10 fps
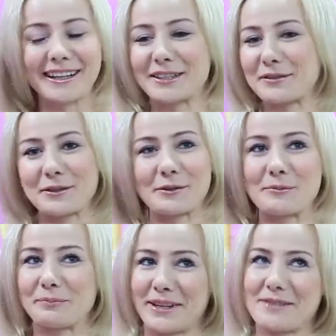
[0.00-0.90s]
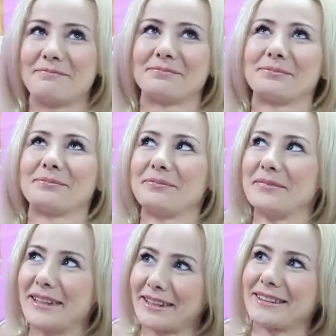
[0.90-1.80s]
Это все прям...
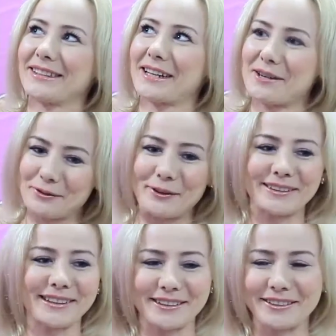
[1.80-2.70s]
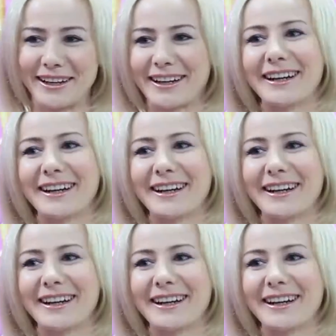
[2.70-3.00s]
Меня, я кайфую от этого.